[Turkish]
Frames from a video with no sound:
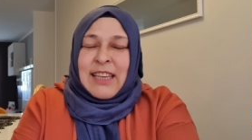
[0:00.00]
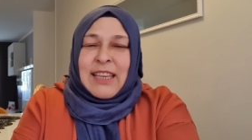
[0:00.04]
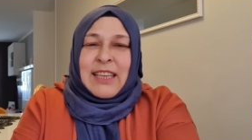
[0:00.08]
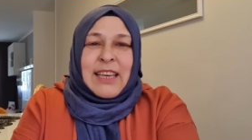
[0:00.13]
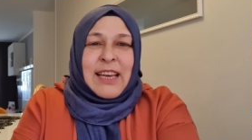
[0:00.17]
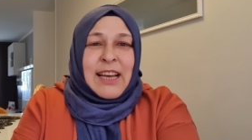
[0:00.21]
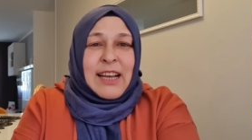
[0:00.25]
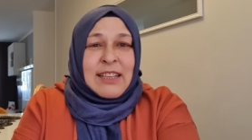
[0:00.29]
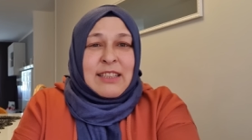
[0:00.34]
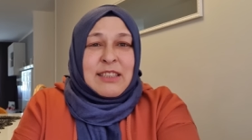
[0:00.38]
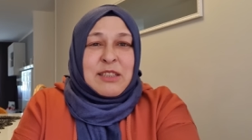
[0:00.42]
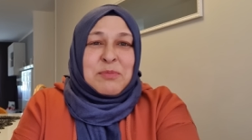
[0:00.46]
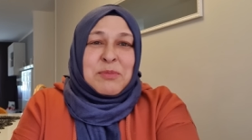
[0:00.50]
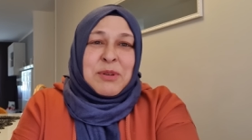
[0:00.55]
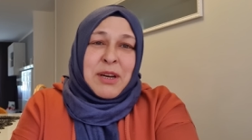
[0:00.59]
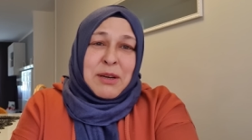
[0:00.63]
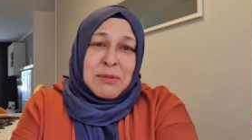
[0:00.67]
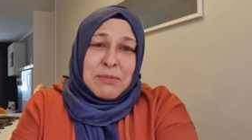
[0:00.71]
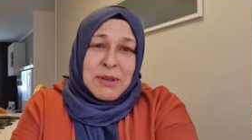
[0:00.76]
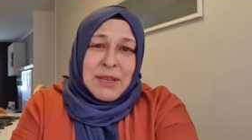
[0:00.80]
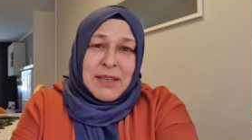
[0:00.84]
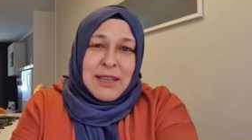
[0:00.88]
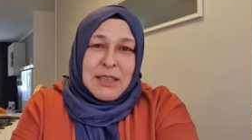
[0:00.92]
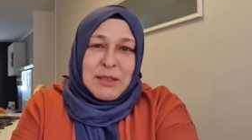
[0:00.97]
Geldiğimi
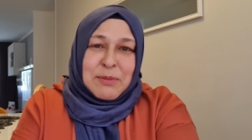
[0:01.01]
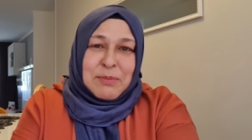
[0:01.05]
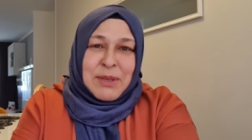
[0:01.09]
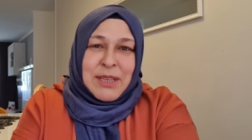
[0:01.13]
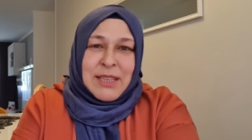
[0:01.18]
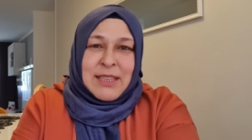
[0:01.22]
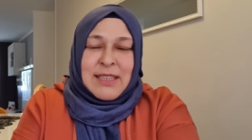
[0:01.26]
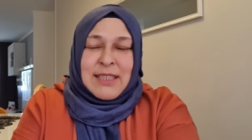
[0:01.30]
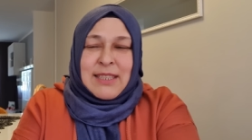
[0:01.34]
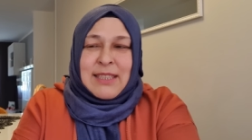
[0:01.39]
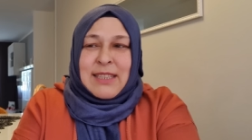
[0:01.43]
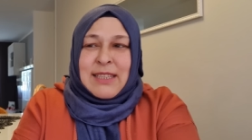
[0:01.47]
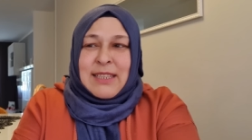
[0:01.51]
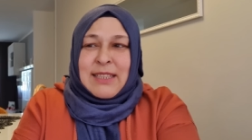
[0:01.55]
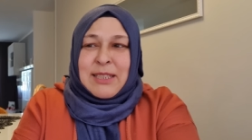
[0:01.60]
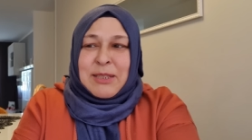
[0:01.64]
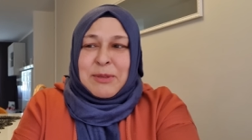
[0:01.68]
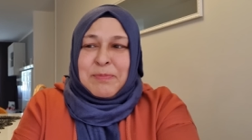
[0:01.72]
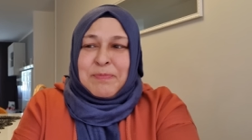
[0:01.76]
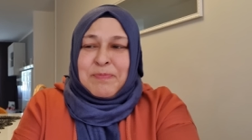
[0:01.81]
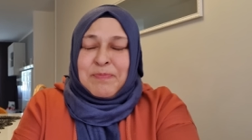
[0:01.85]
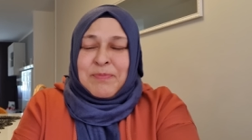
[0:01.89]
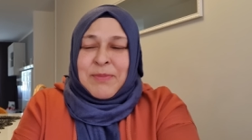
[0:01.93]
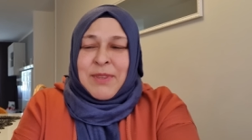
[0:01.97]
haber etmek
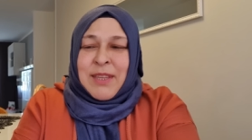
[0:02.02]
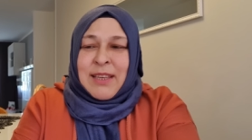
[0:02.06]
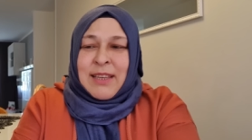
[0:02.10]
istedim.